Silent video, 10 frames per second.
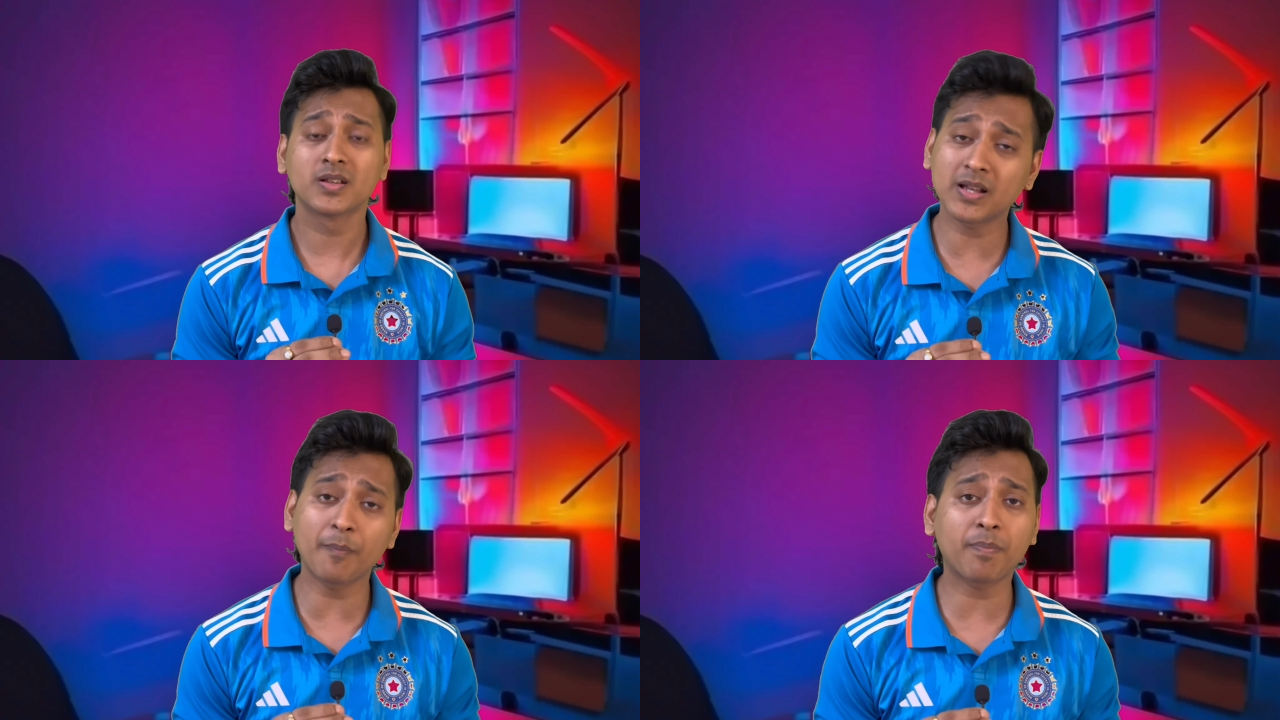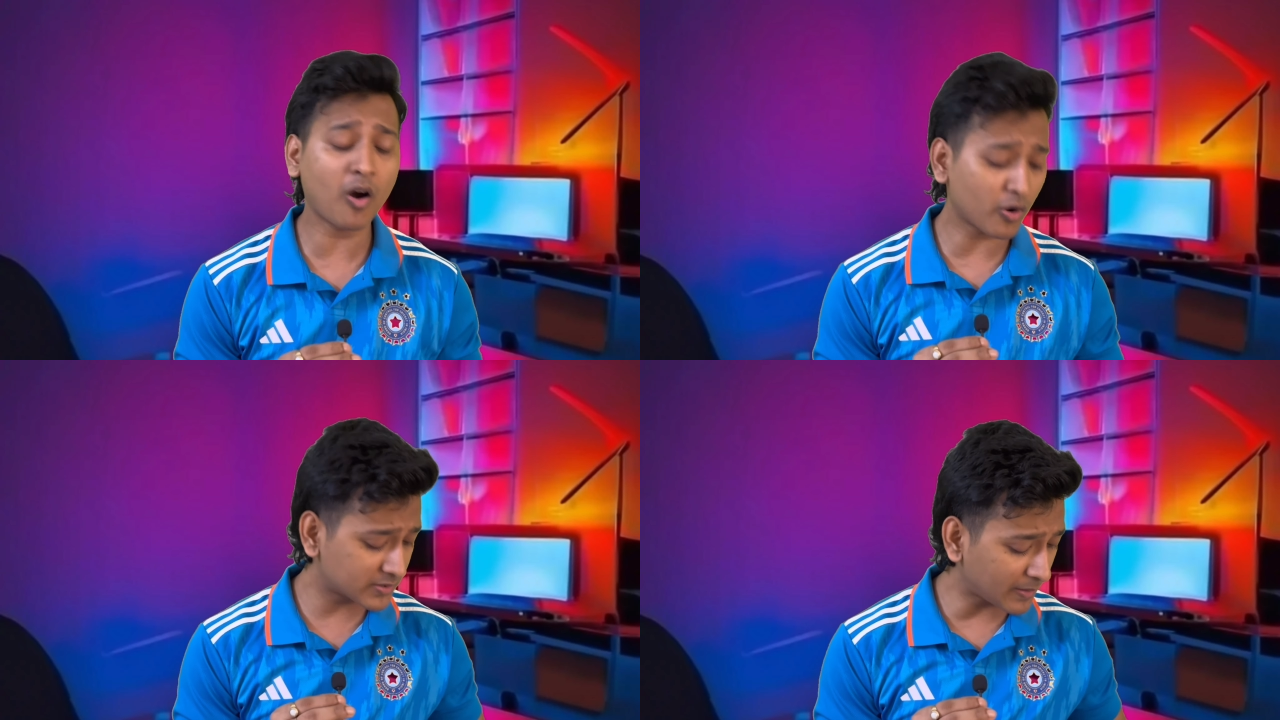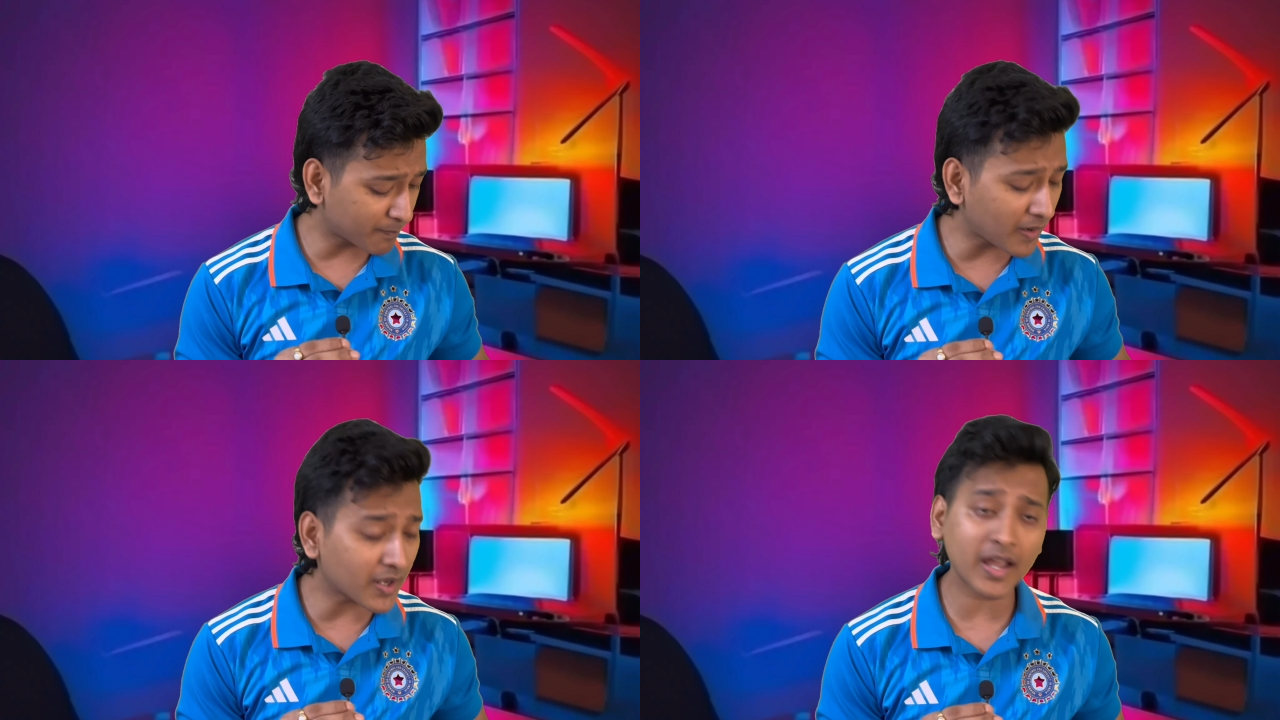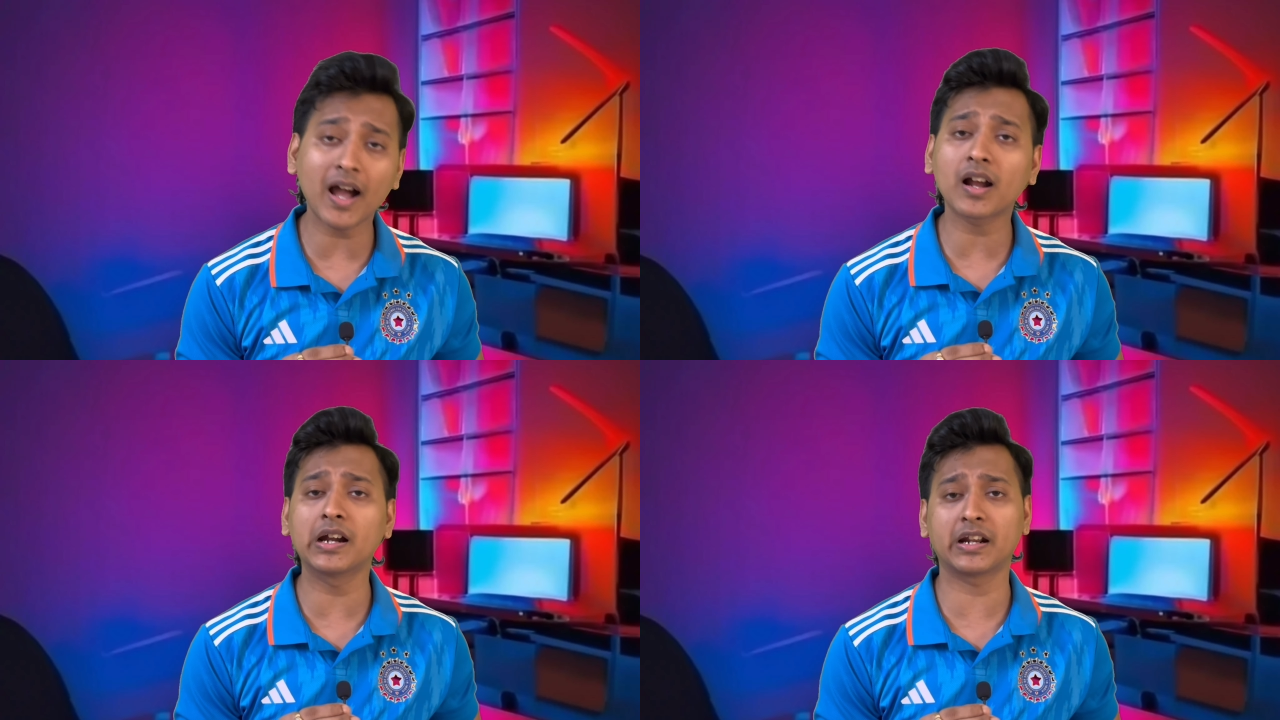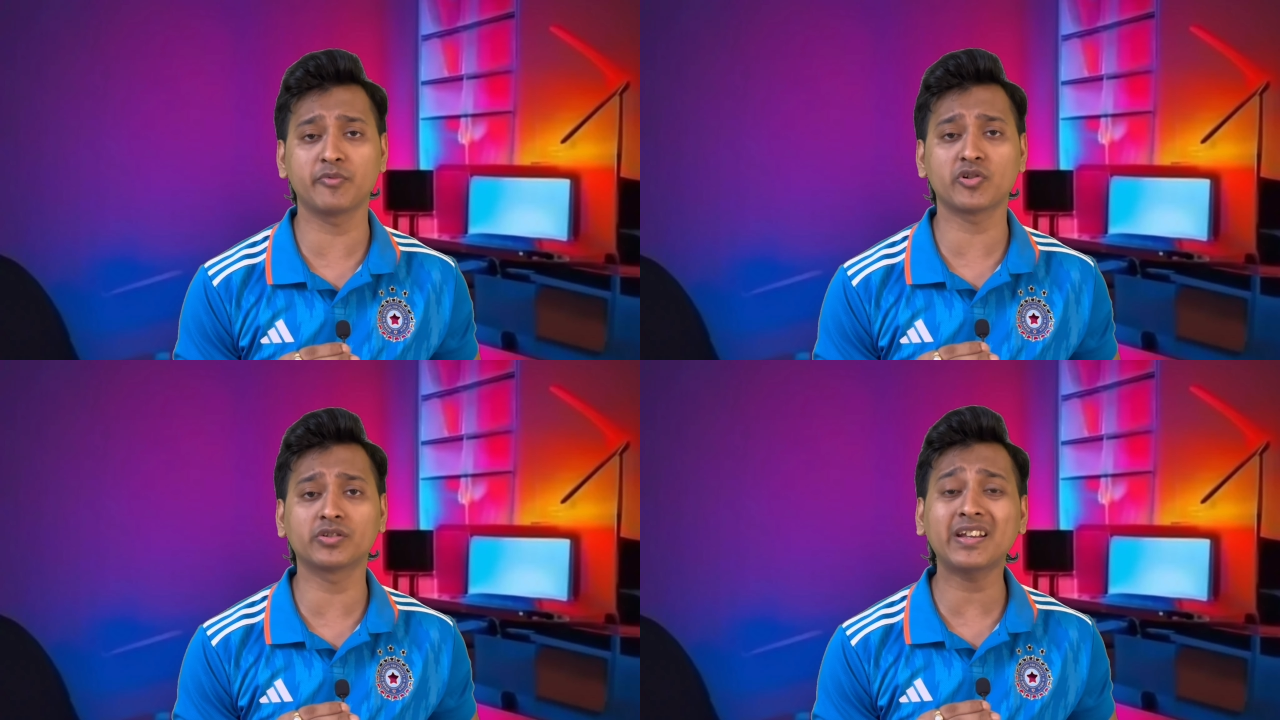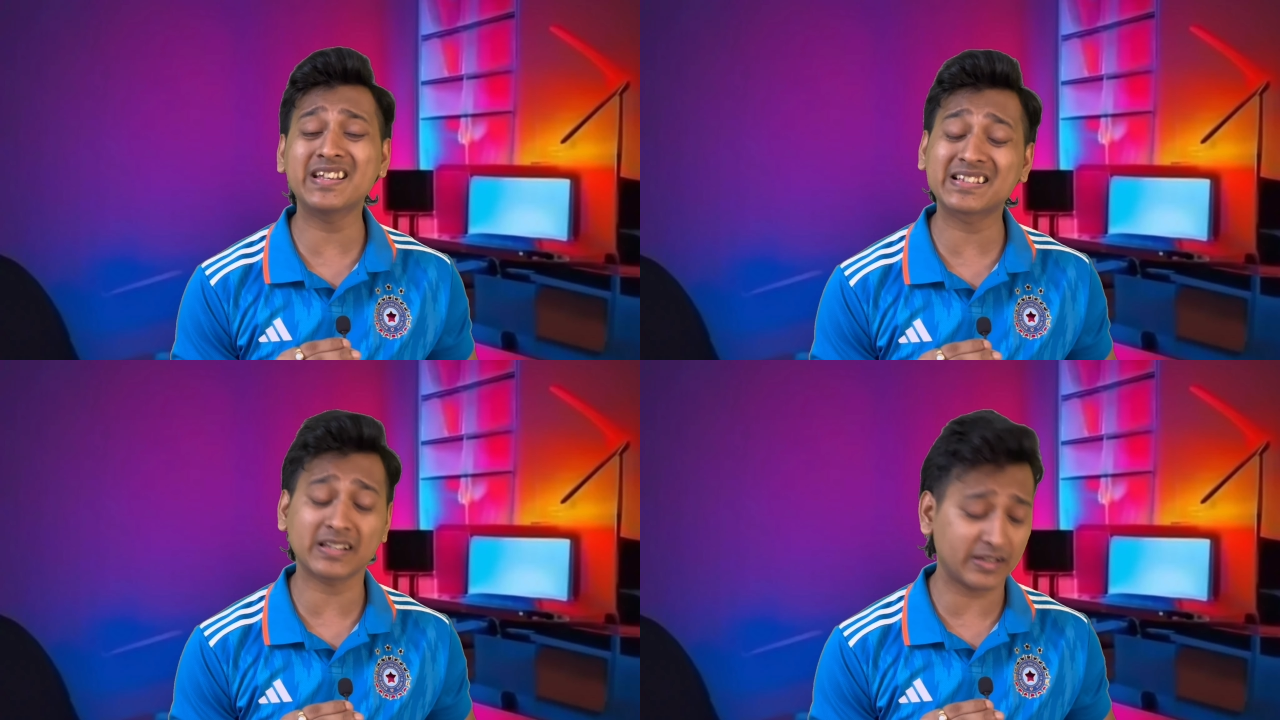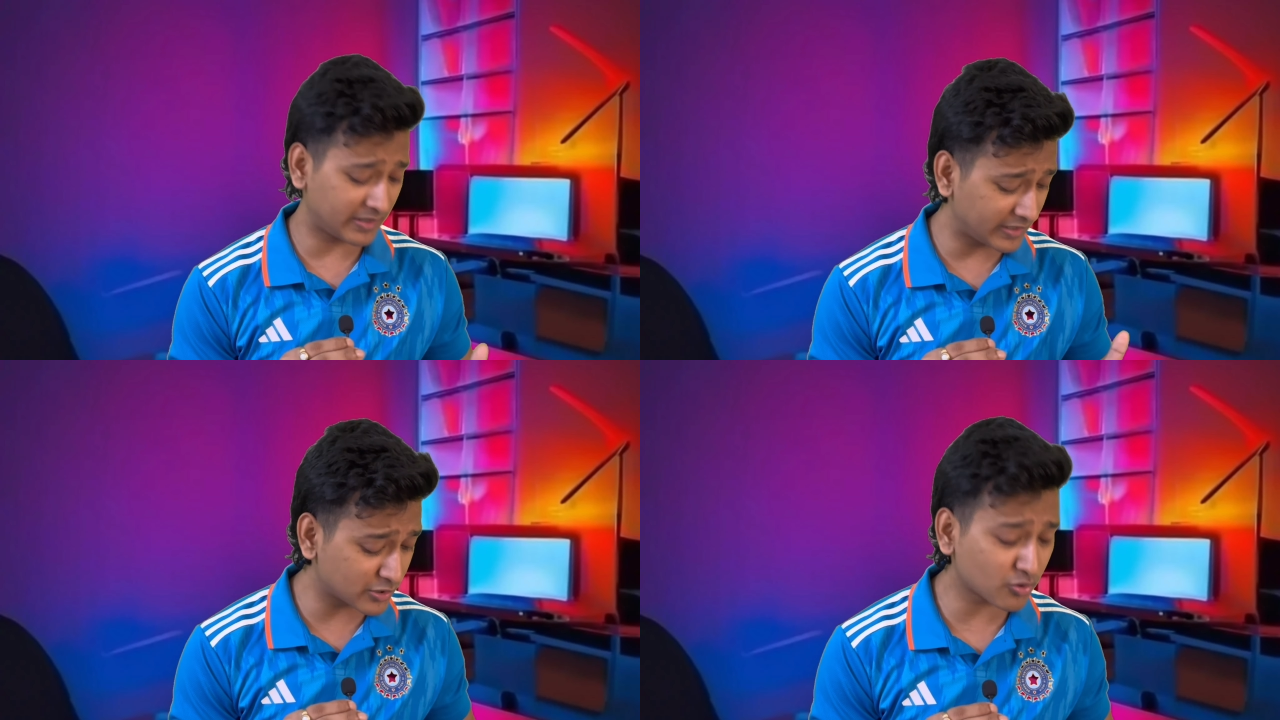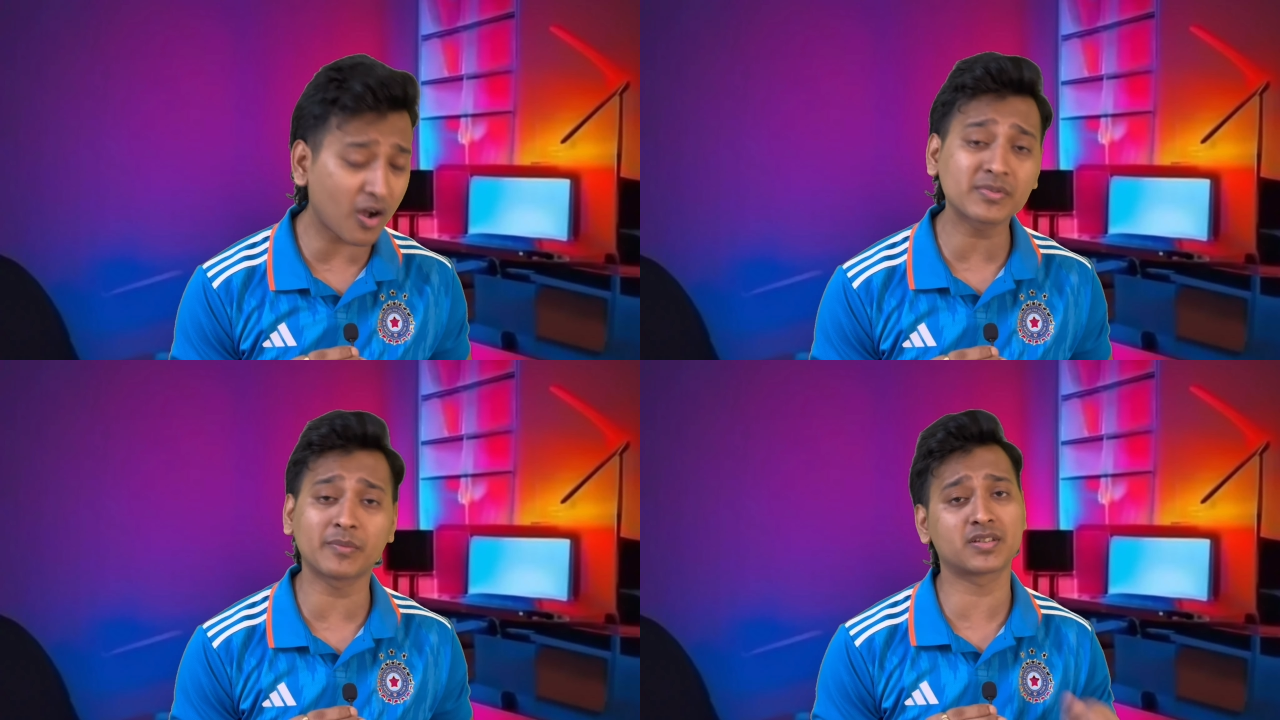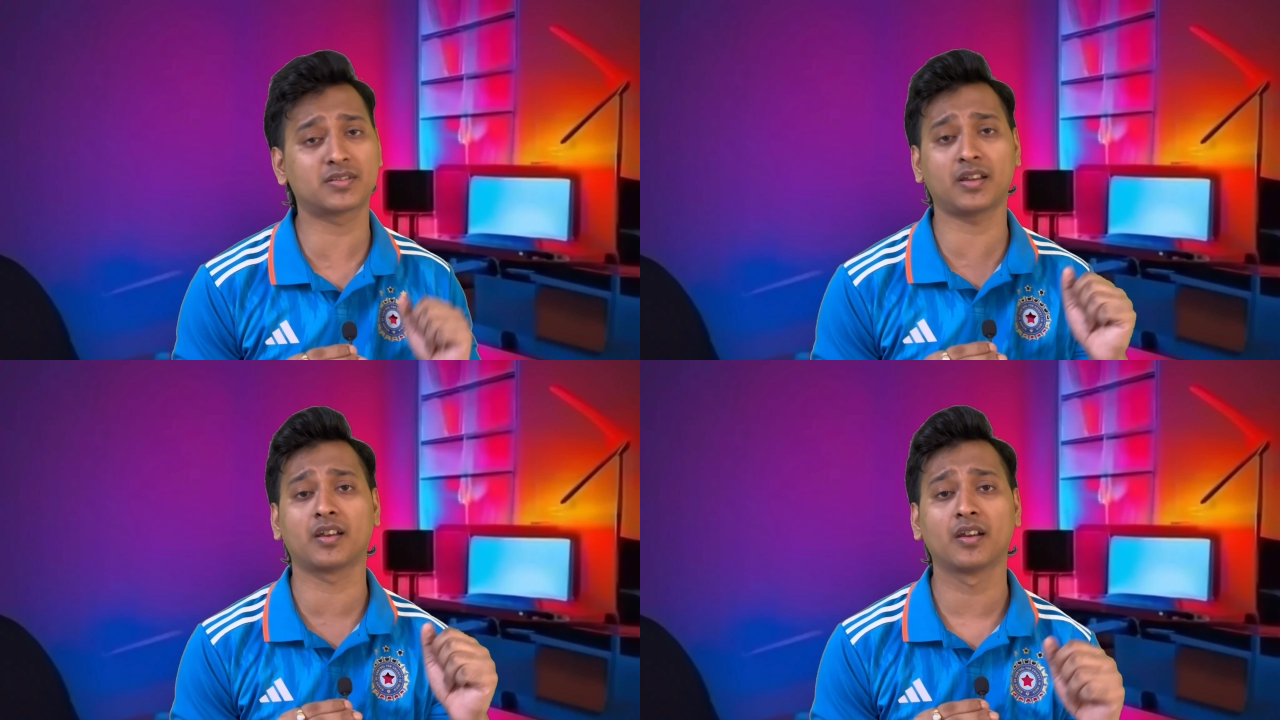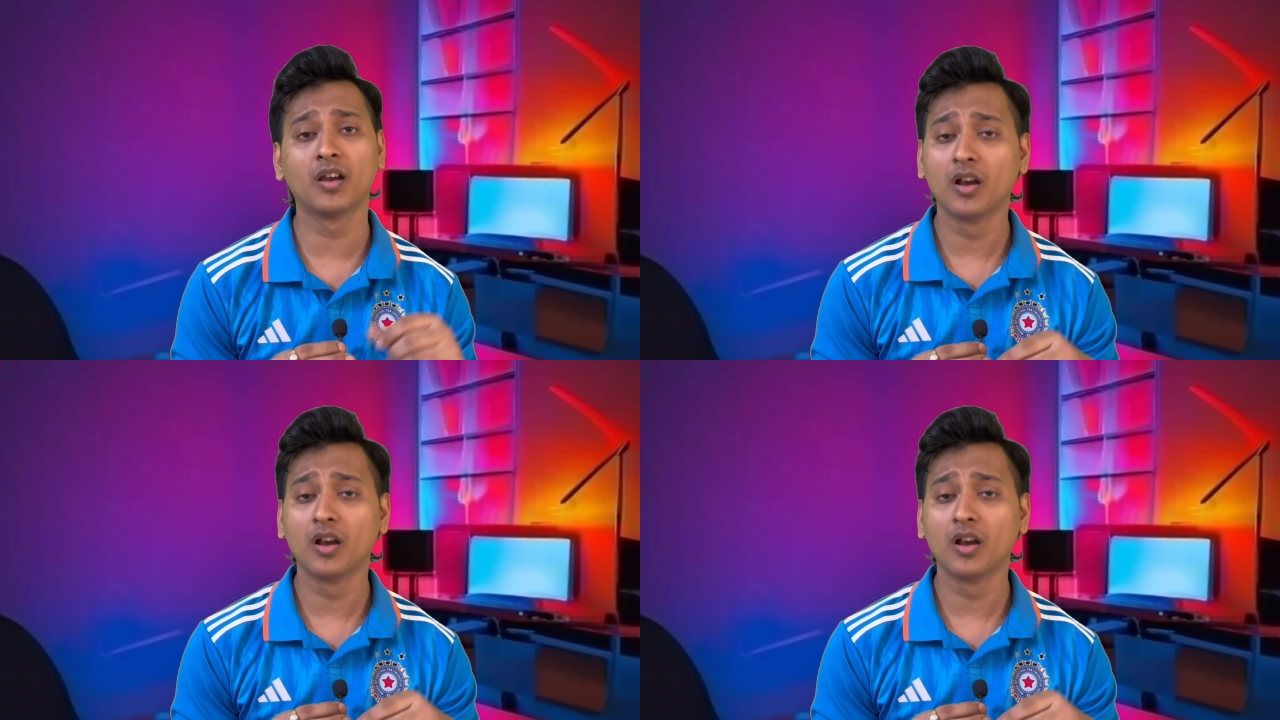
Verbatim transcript: सबका और सबका क्या कंट्रीब्यूशन था इस इसको हम समझते हैं